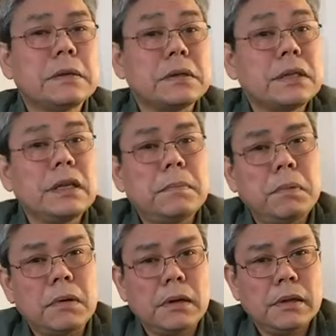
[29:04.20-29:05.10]
của
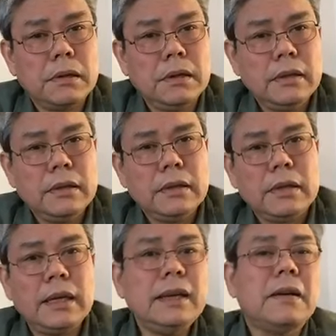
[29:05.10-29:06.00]
Singapore
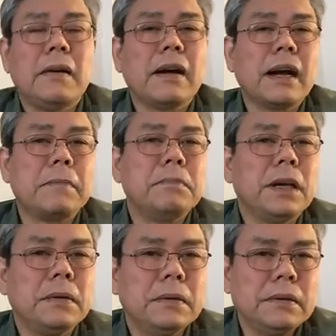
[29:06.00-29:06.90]
khi họ gặp
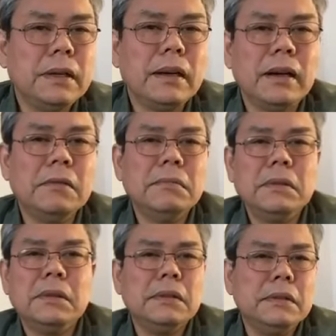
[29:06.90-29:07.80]
nhau, tức là
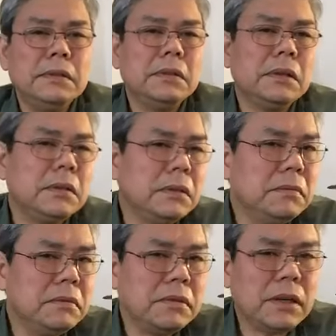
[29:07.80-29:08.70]
ông ờ, Donald
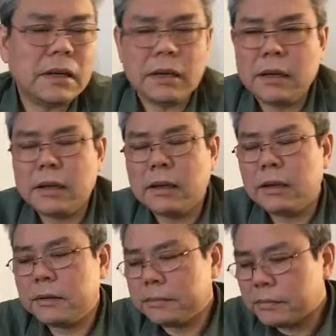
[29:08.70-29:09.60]
Trump và
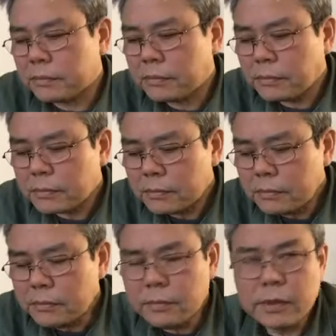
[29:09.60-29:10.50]

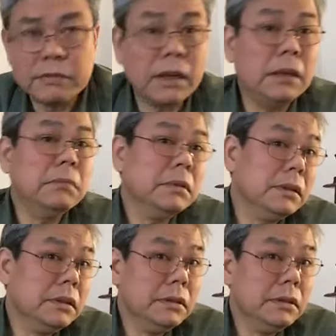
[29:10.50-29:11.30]
và ông ờ,